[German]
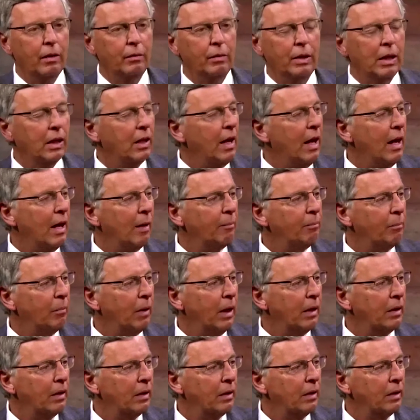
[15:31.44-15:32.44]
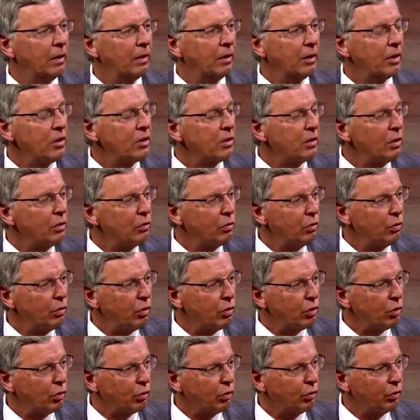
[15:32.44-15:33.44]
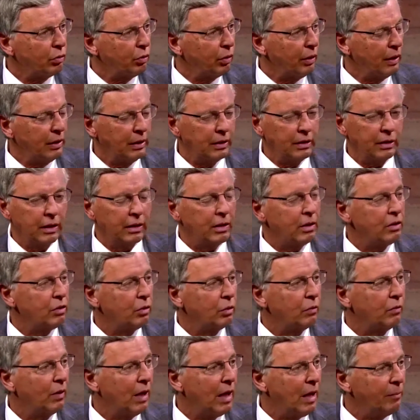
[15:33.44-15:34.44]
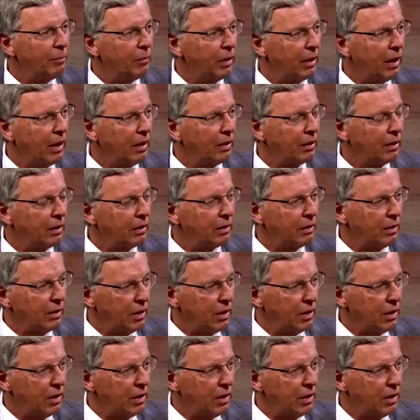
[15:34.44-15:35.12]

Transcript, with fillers: Wir haben eine christlich-jüdische kulturelle Tradition, wir haben keine